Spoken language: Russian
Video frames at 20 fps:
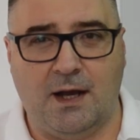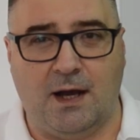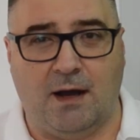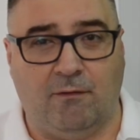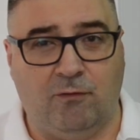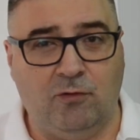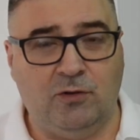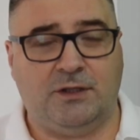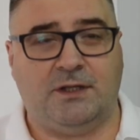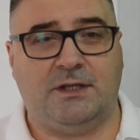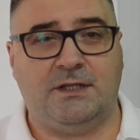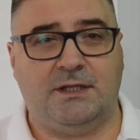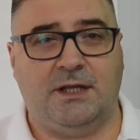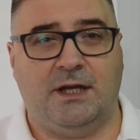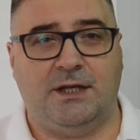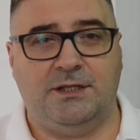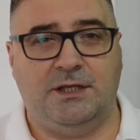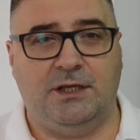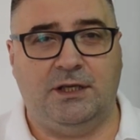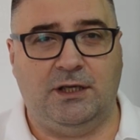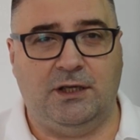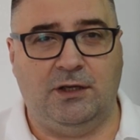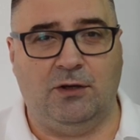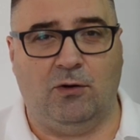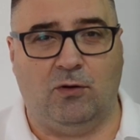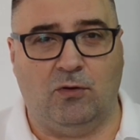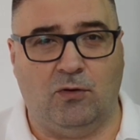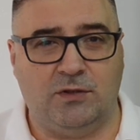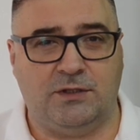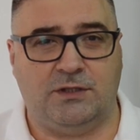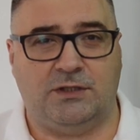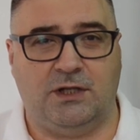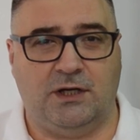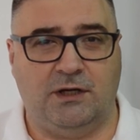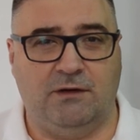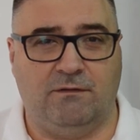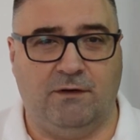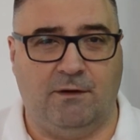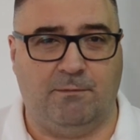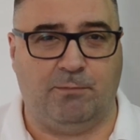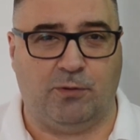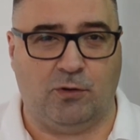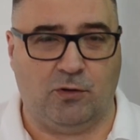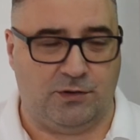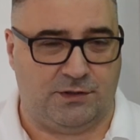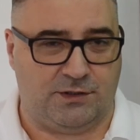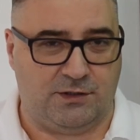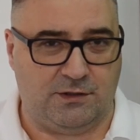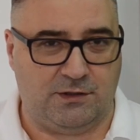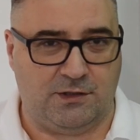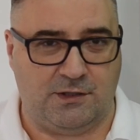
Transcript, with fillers: А вот, кстати, и острый вопрос